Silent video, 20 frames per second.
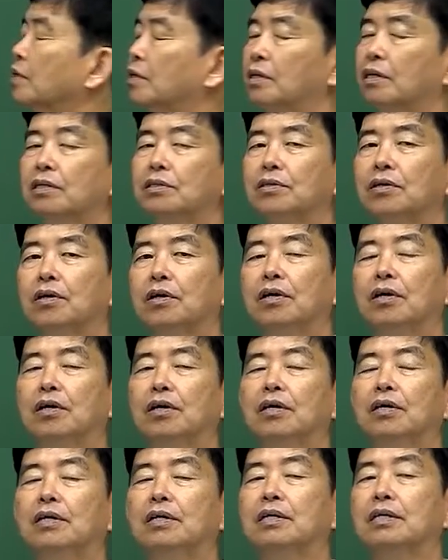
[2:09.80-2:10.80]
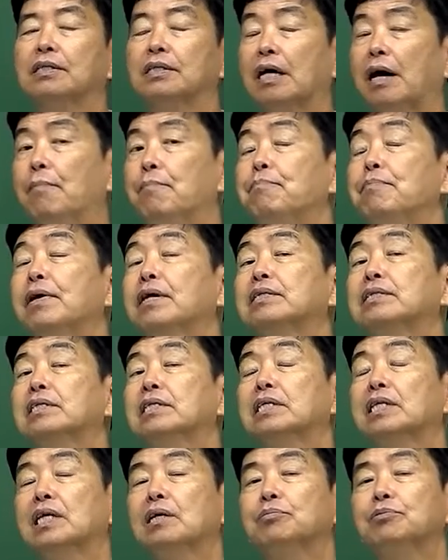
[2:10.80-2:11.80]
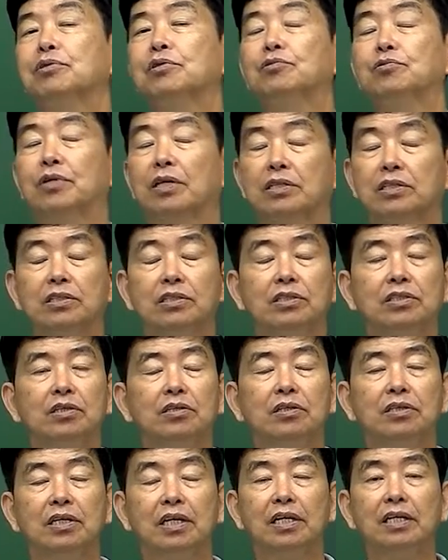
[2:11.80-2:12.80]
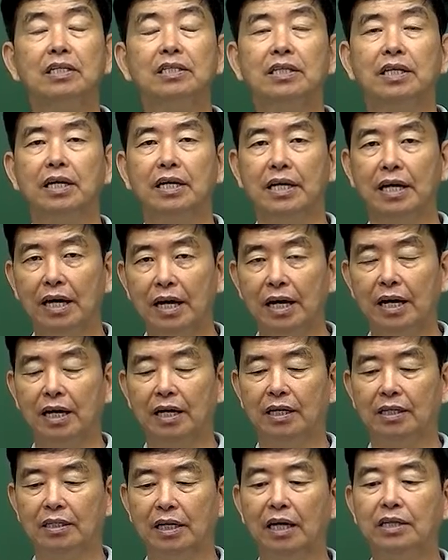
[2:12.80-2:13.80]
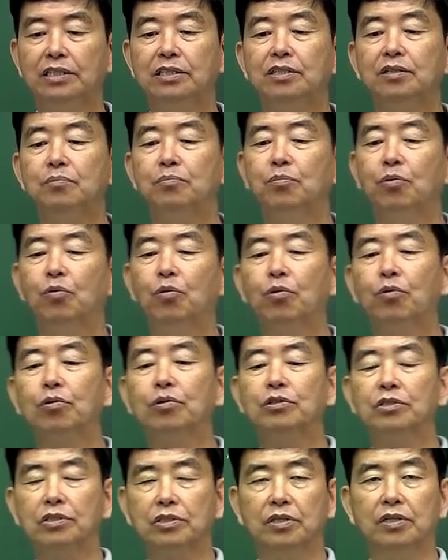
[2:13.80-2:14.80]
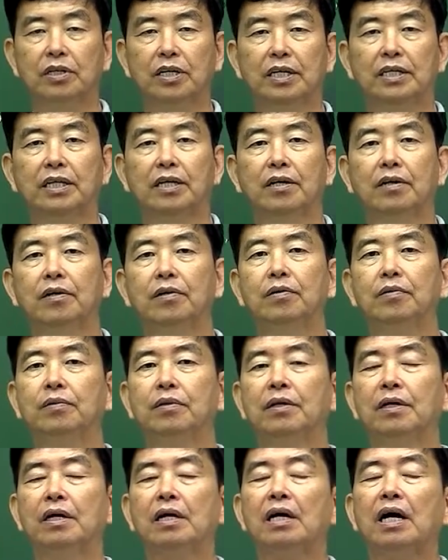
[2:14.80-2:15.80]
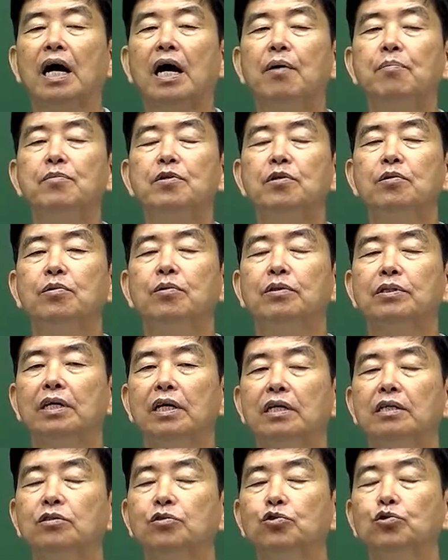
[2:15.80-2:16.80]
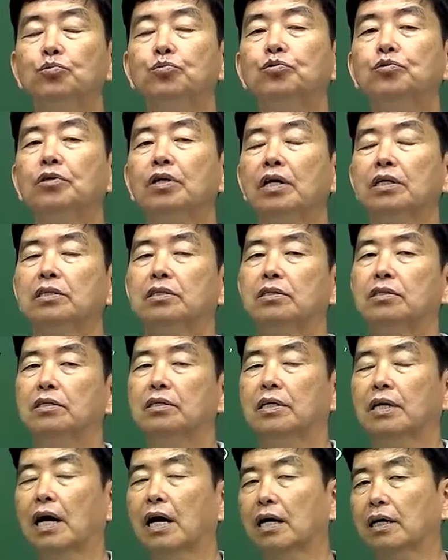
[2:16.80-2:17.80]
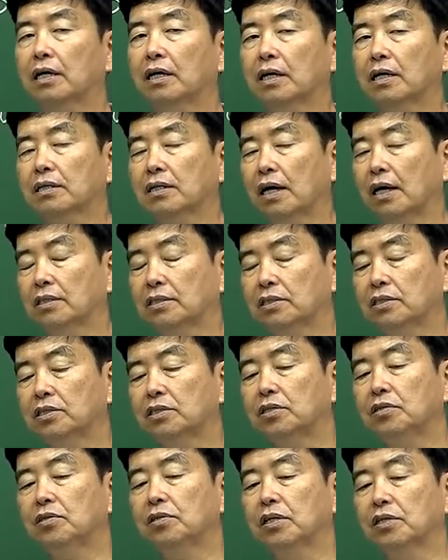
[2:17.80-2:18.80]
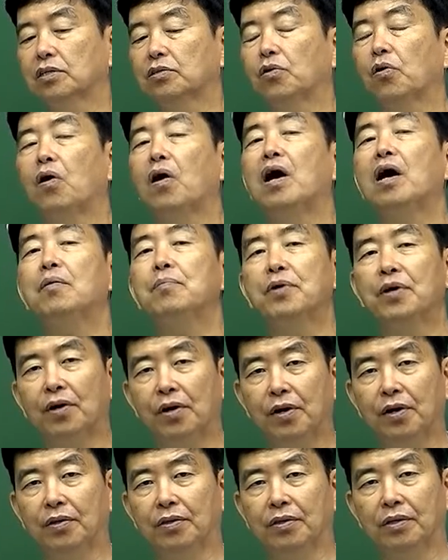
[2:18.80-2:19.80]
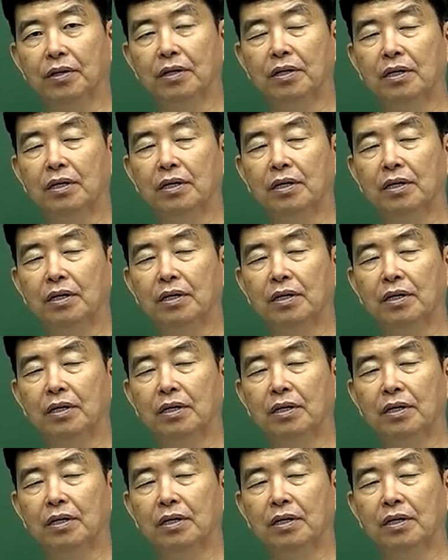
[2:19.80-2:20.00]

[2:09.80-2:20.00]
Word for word: 그래서 단백질 값을 우리가 측정을 할 때에 사실은 뭐를 측정을 해야 돼요? 아미노산 20가지를 각각 다 측정을 해서 더하면